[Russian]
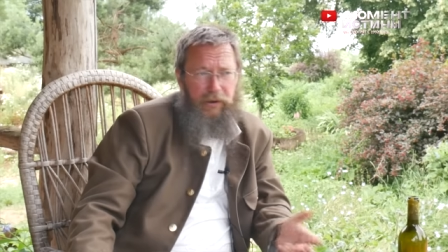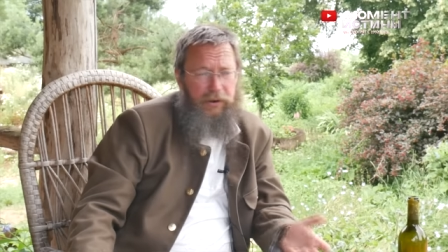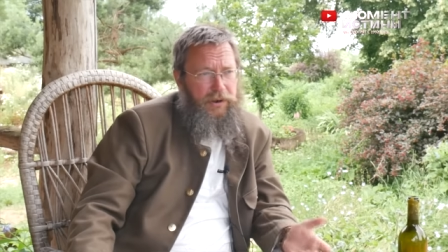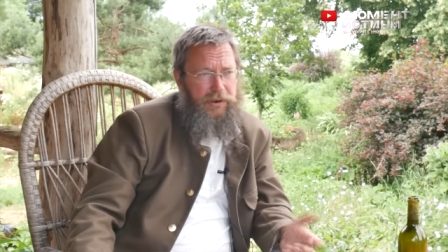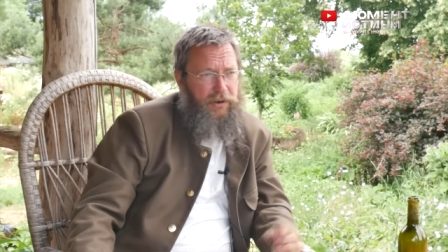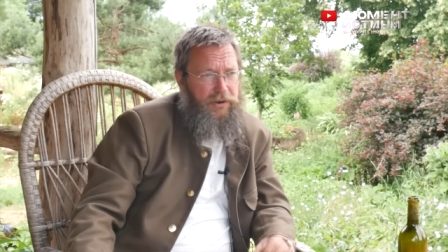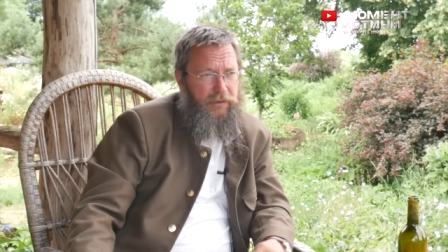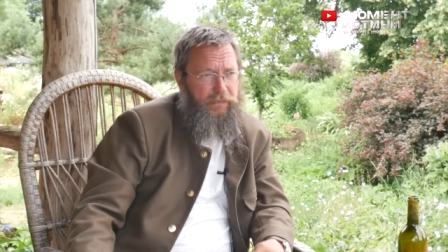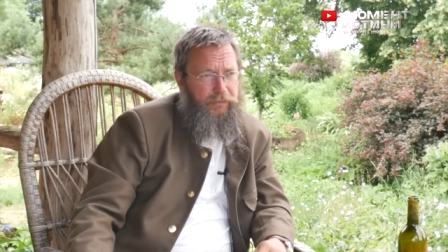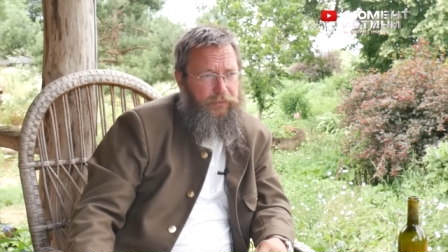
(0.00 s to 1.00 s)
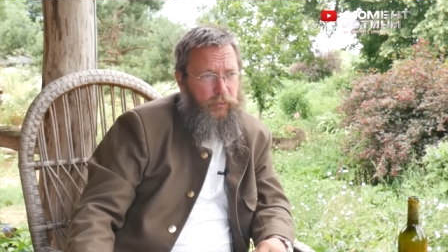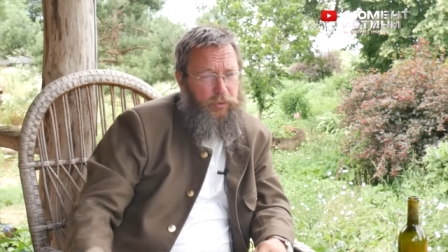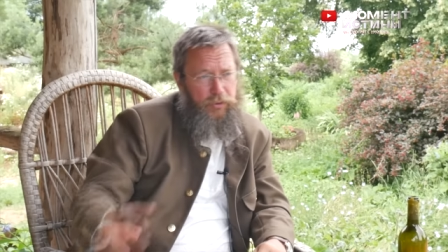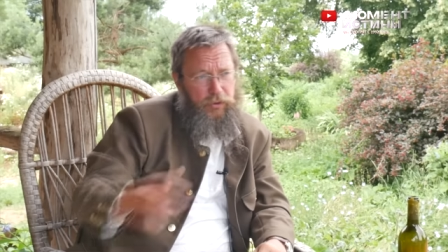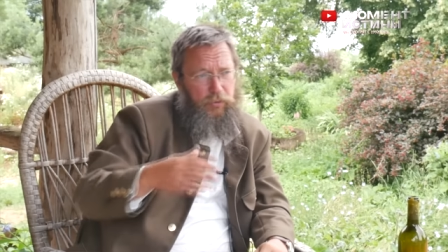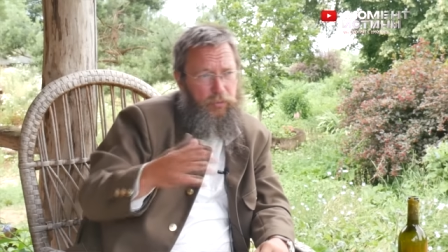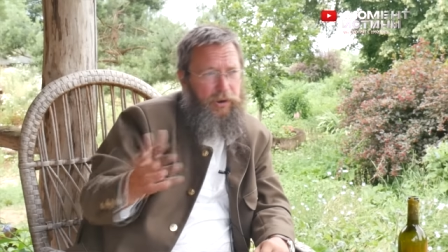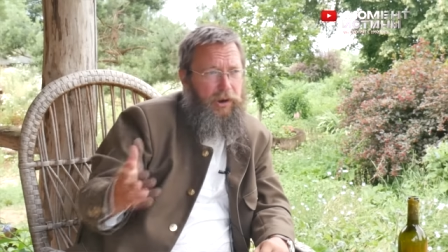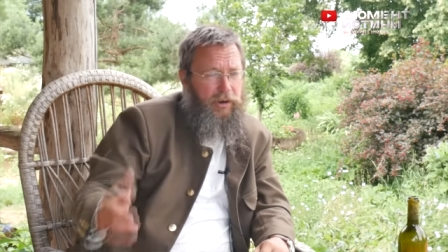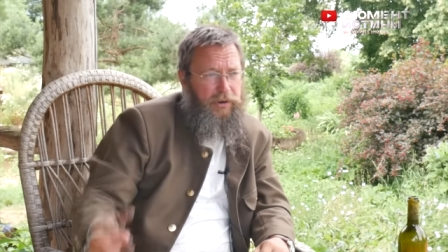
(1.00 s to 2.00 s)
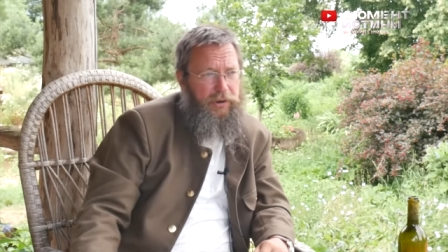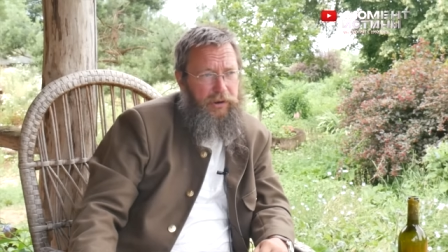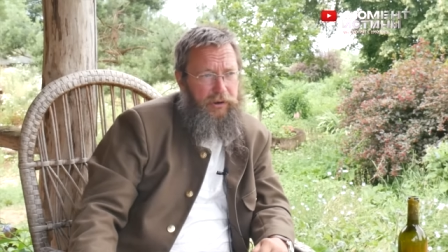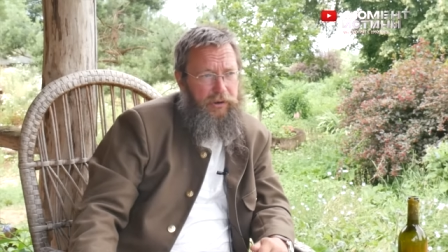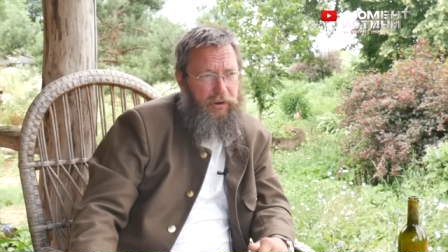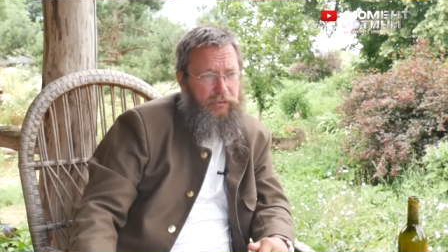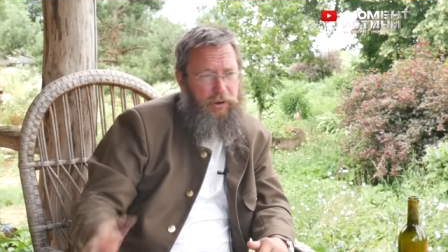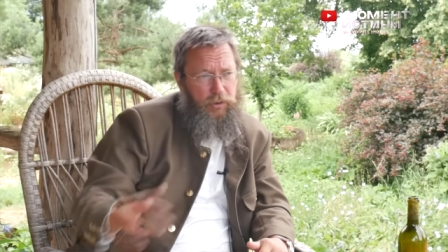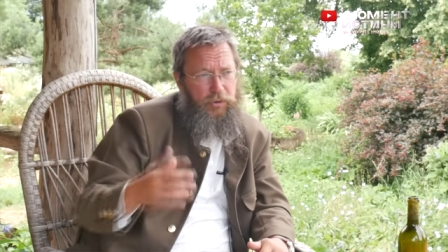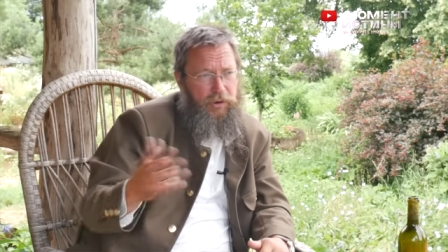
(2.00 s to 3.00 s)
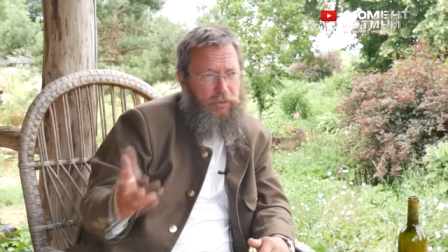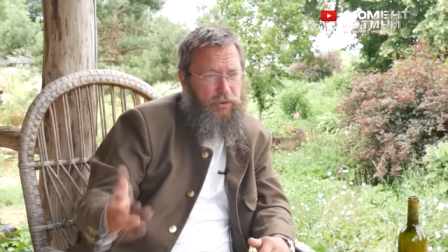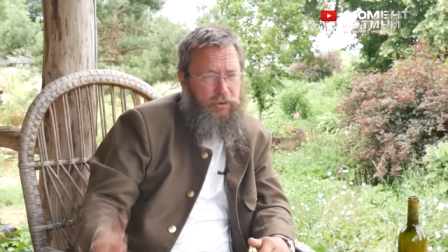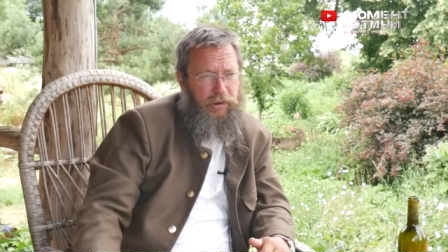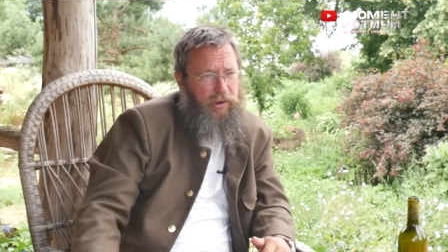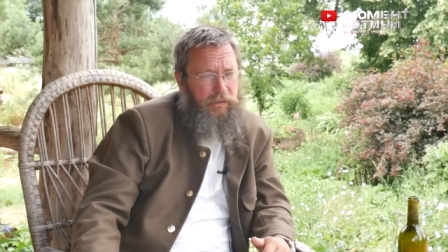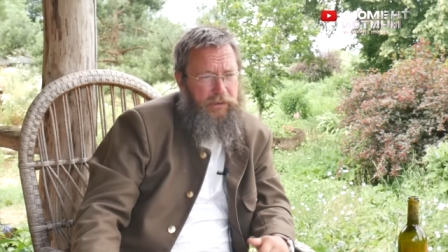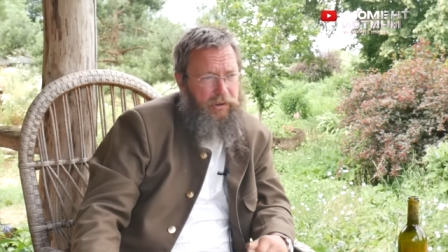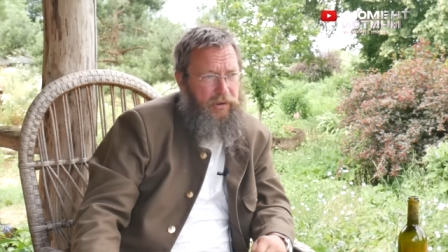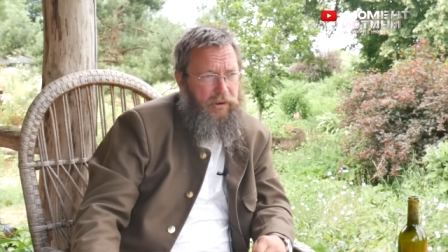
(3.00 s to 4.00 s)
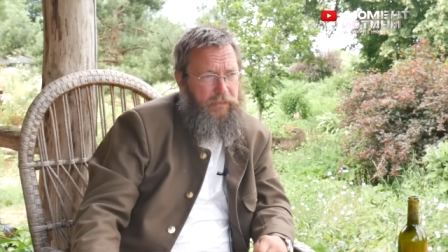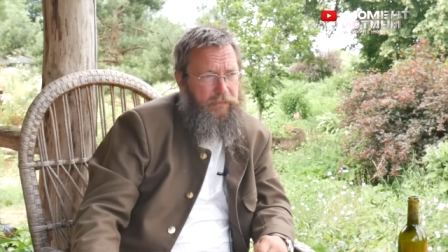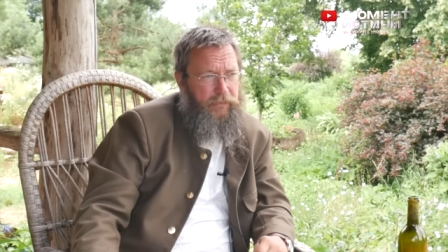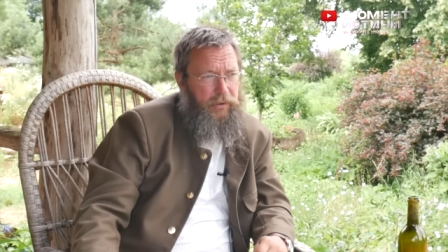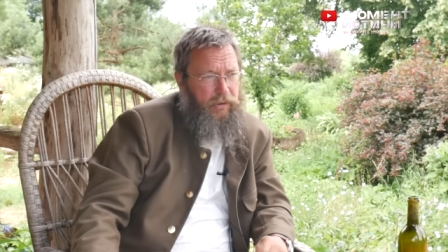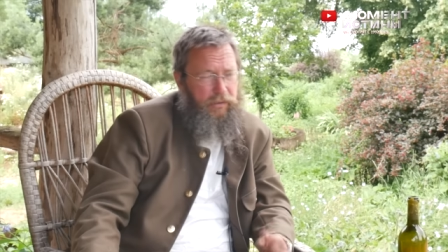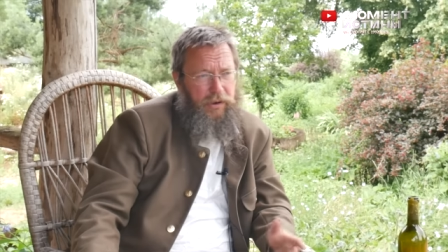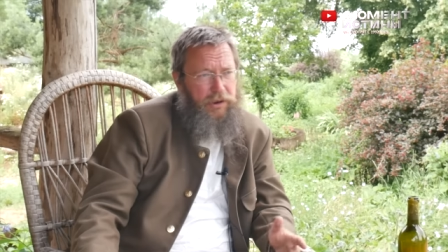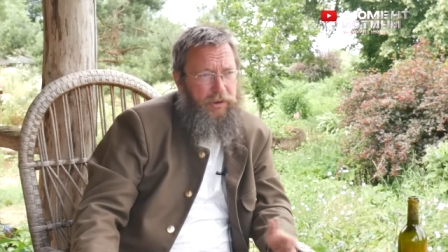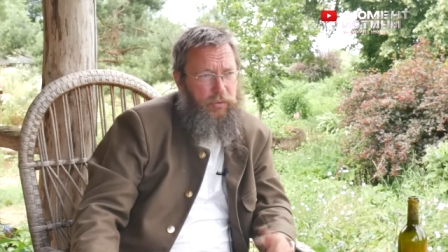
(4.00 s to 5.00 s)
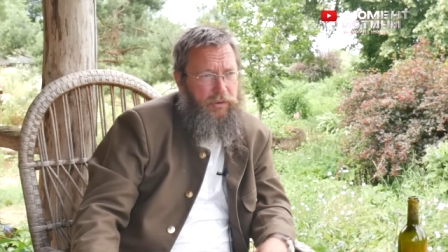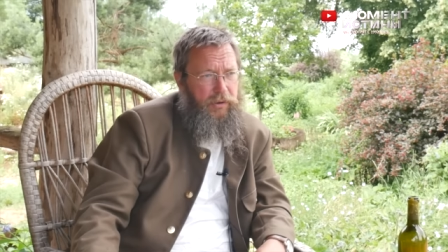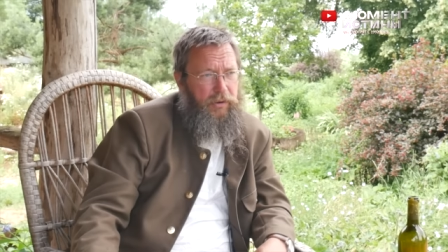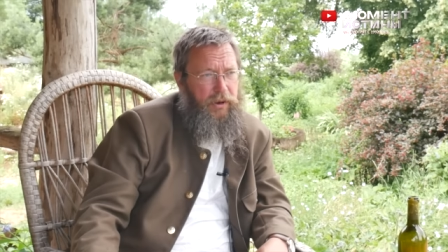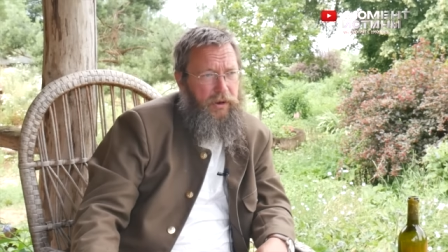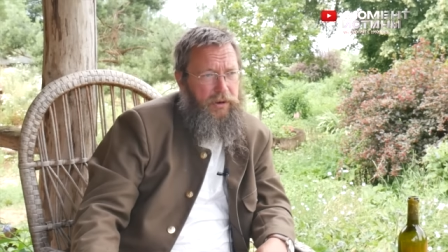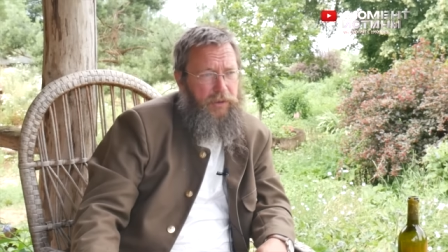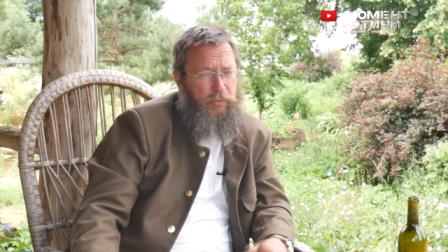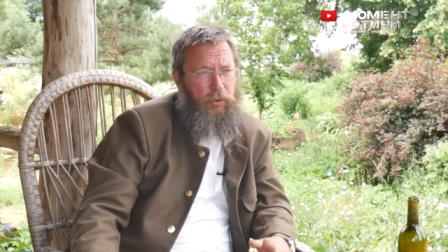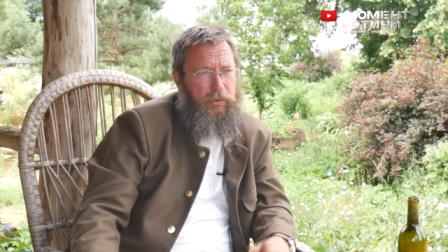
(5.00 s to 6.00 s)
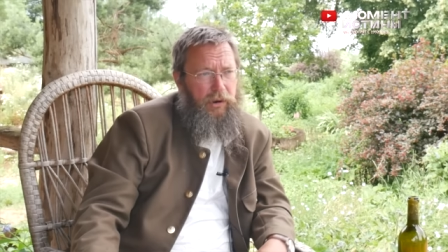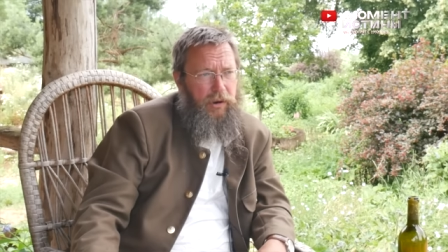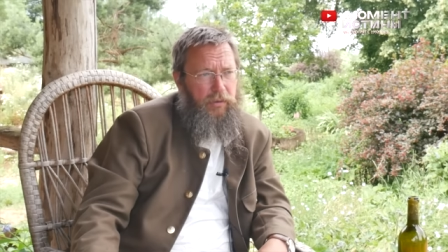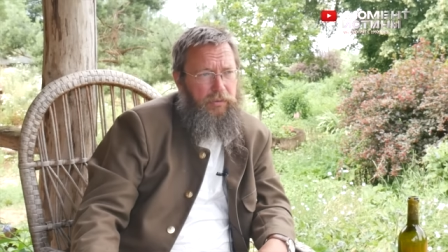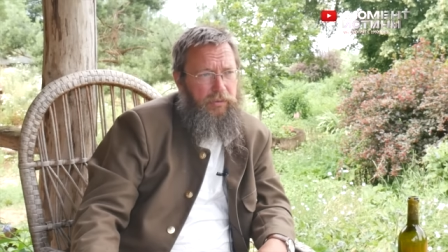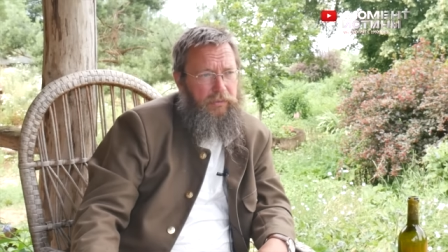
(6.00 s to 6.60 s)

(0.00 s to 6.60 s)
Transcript: Это есть нельзя. Вот все, что в бутиках лежит, это отрава на искусственном сущеге там и так далее. Это нельзя кушать с обколотых коров.